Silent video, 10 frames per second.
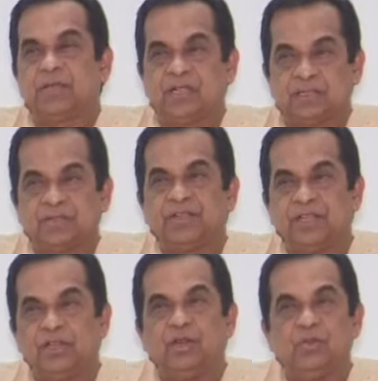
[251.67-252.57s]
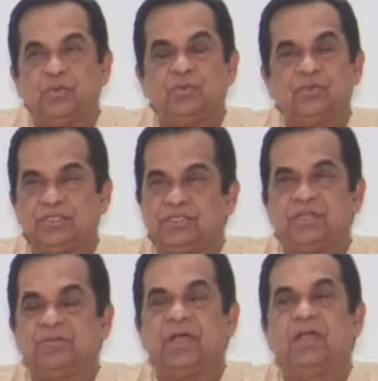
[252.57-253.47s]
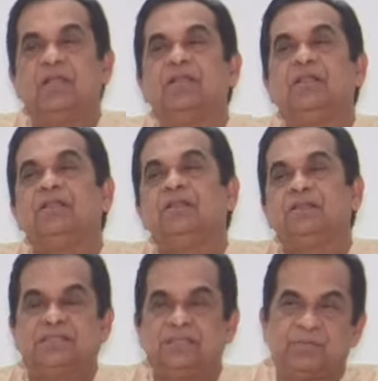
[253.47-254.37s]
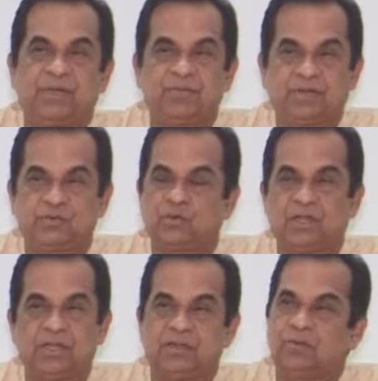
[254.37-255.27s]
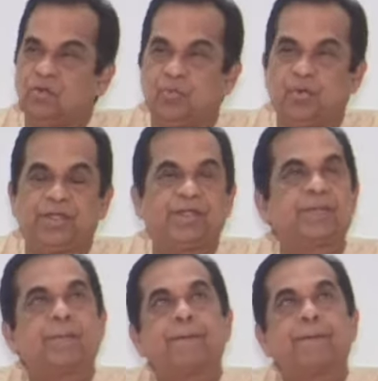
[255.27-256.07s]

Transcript: అందమైన ఇల్లు ఈ సినిమా ఈ సినిమాను మనం చూడాలి ఒక పాయింట్